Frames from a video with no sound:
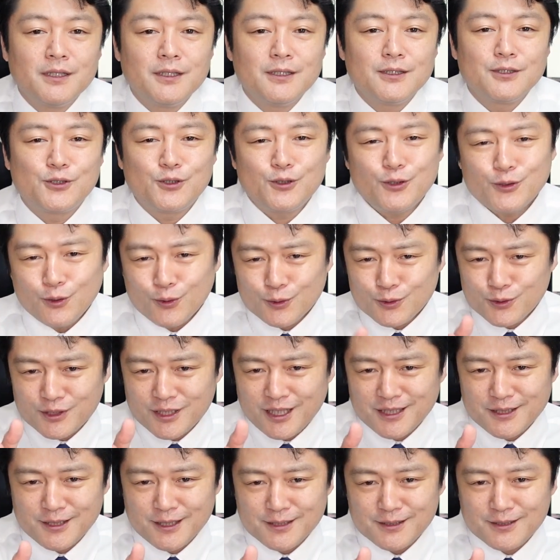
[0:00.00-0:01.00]
するとす
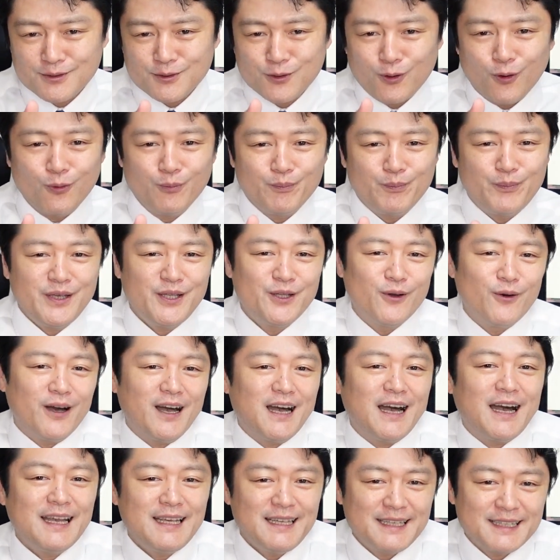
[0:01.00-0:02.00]
かさずコンビの
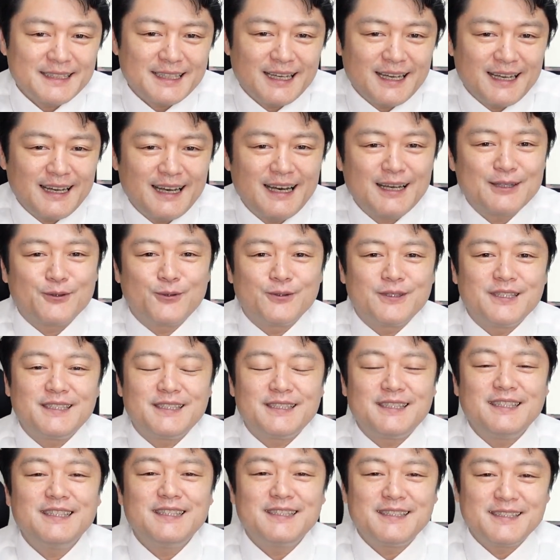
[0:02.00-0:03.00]
相方、羽鳥
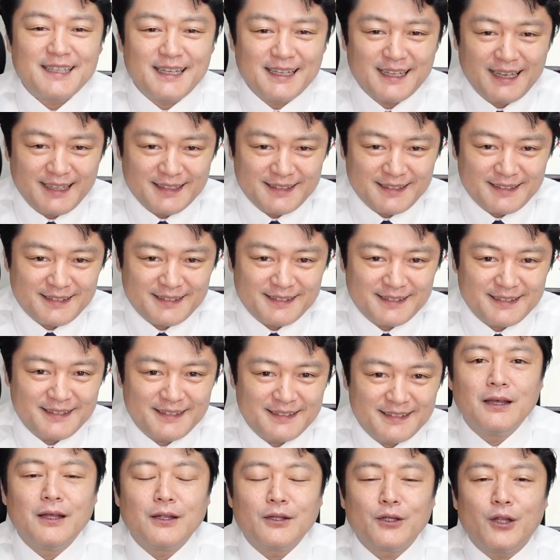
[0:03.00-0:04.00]
慎一さんが、
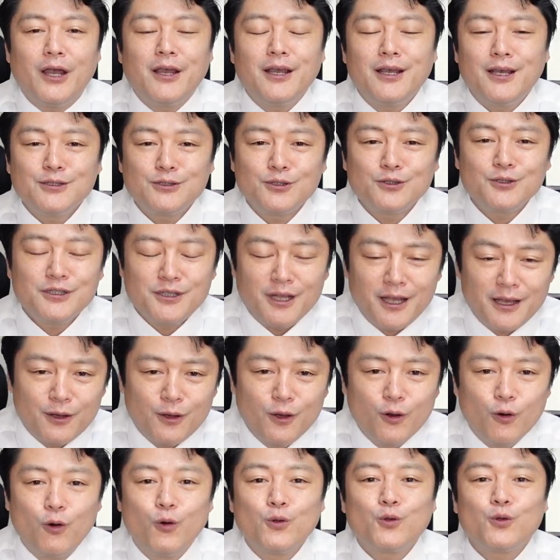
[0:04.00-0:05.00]
大変すぎ
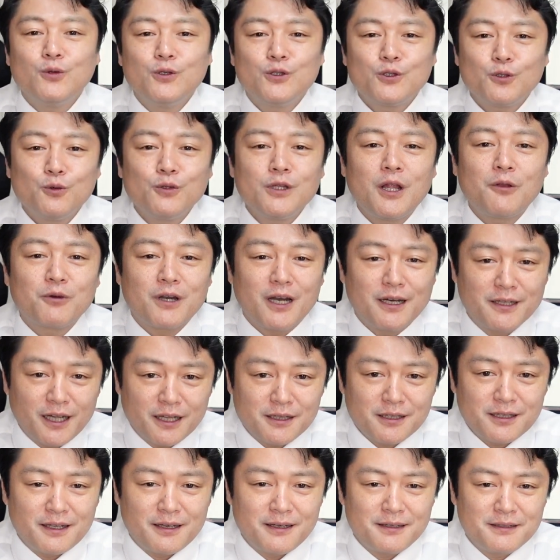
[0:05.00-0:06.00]
て本当にそうなのか
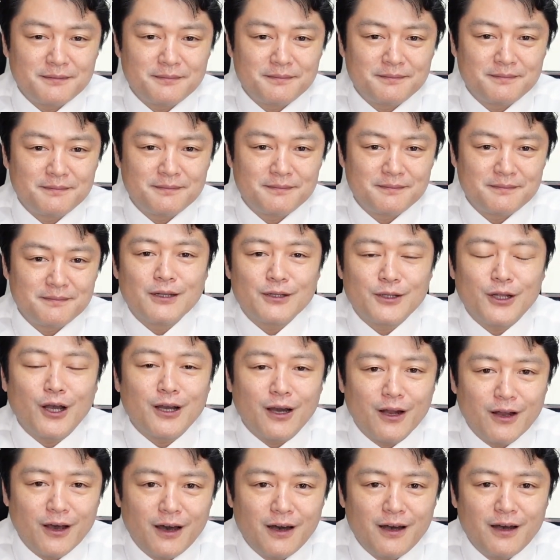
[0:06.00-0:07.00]
なって。だ
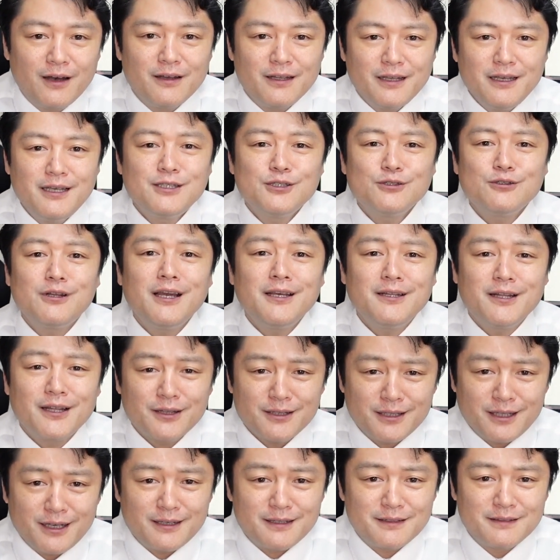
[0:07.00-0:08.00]
から、言いづらい
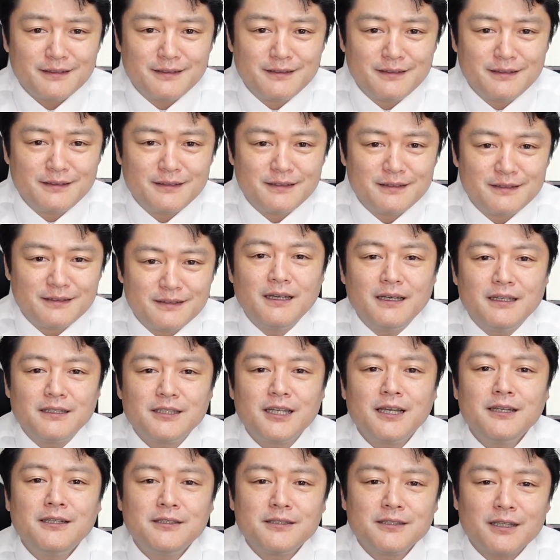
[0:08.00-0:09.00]
なって、
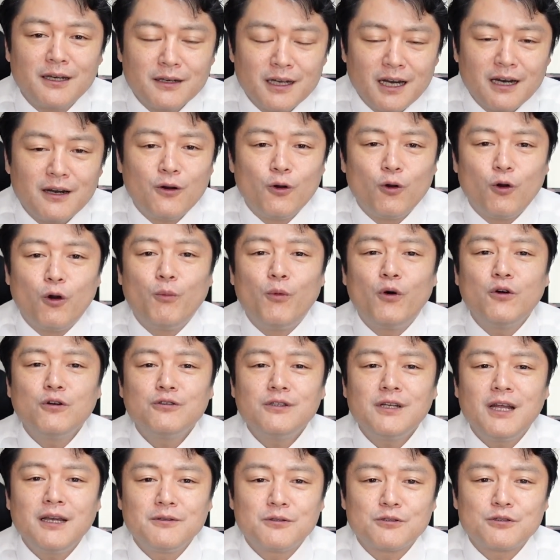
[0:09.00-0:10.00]
社員さんが思う
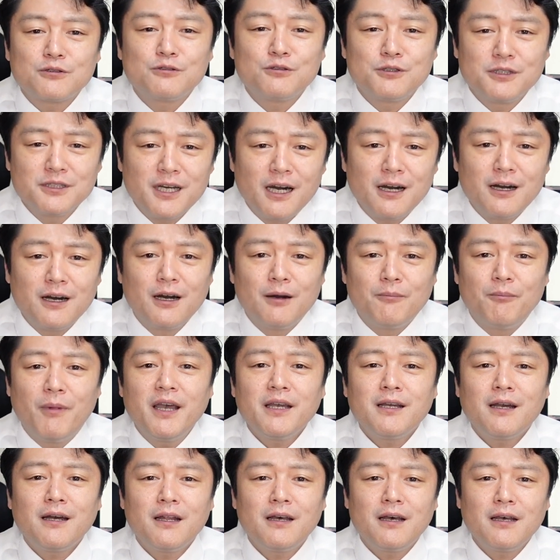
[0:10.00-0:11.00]
ぐらいの数字が
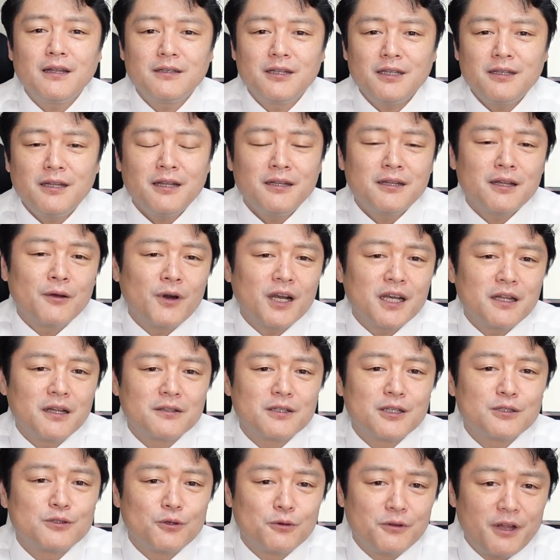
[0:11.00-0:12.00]
前から出ていたわけなん
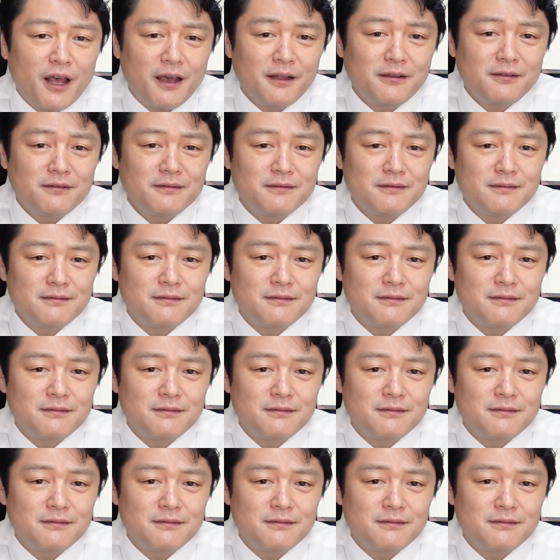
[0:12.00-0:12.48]
ですよね。